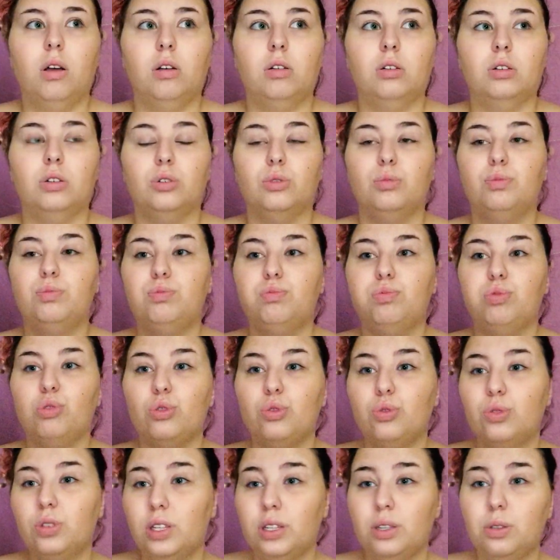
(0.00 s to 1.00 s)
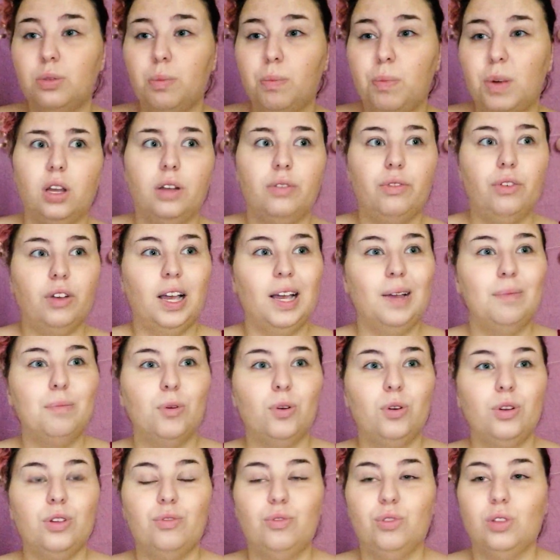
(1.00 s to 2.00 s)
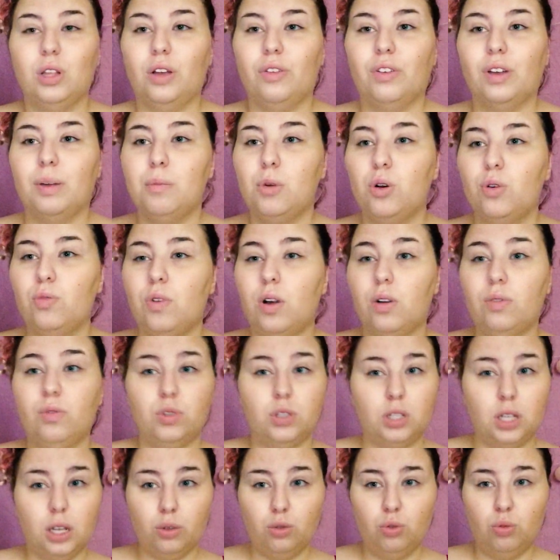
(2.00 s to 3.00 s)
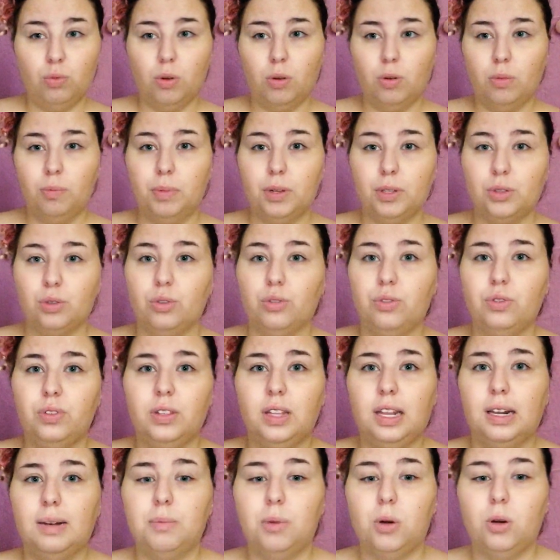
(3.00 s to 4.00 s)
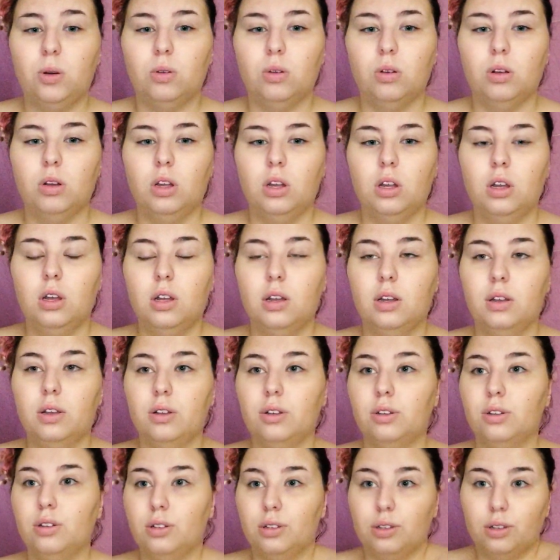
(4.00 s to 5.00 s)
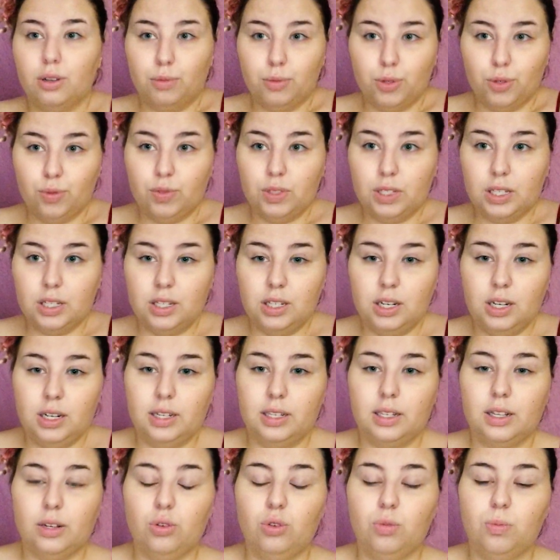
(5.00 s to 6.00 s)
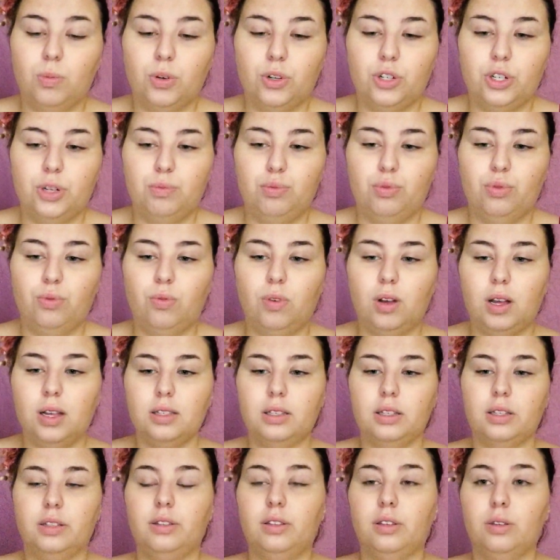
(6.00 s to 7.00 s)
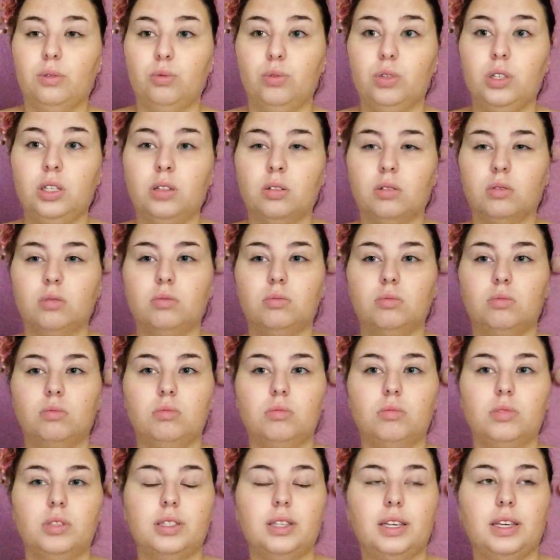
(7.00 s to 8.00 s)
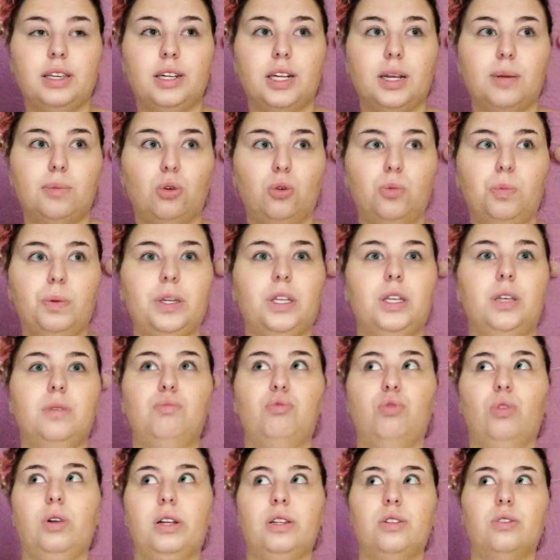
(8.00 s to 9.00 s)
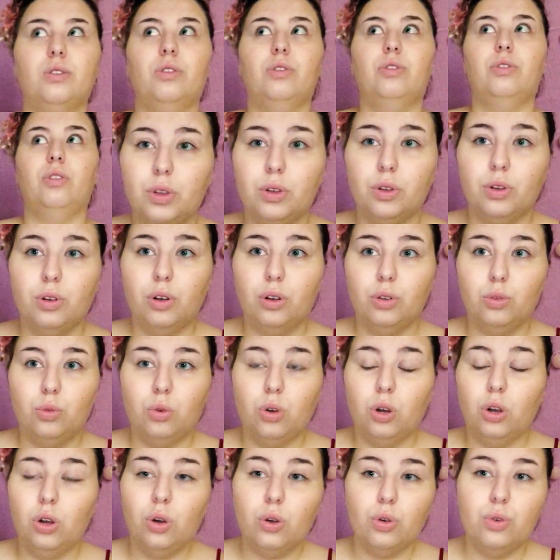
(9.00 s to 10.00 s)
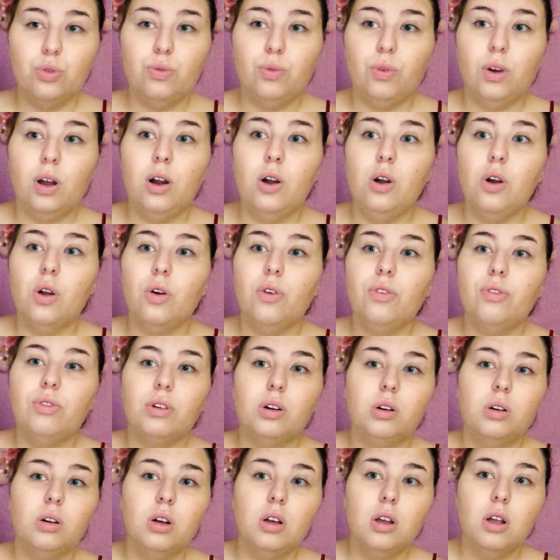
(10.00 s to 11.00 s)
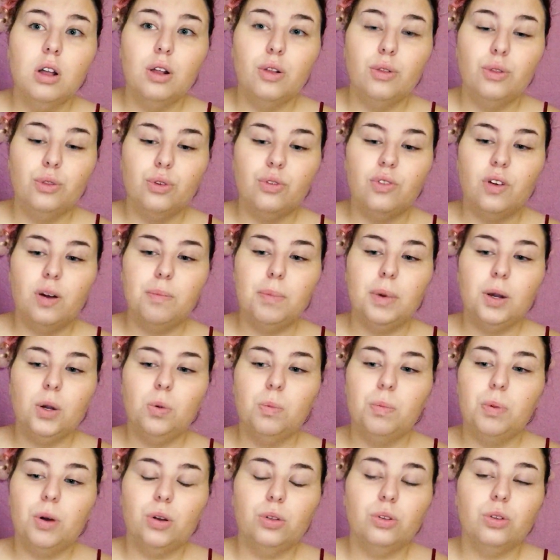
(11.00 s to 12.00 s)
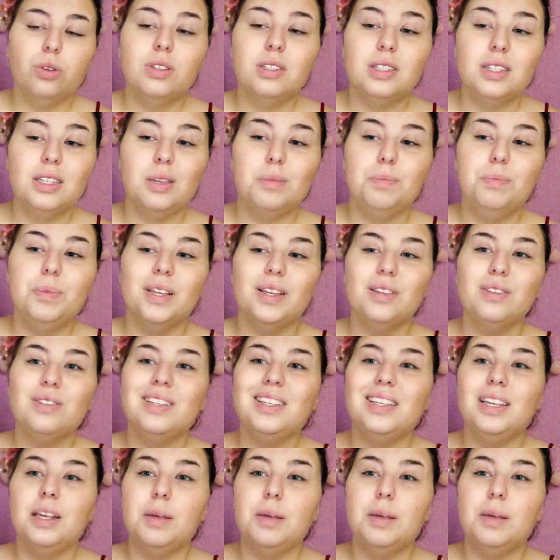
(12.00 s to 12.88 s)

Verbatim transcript: Pour ceux qui ne sont pas d'accord, il faudra vraiment revoir vos arguments parce que finalement, euh, comme je vous ai dit, les arguments que j'ai pu voir, c'était oui, c'est inapproprié pour les enfants. Encore une fois, l'enfant ne va pas comprendre ce qui est bien, ce qui est mal.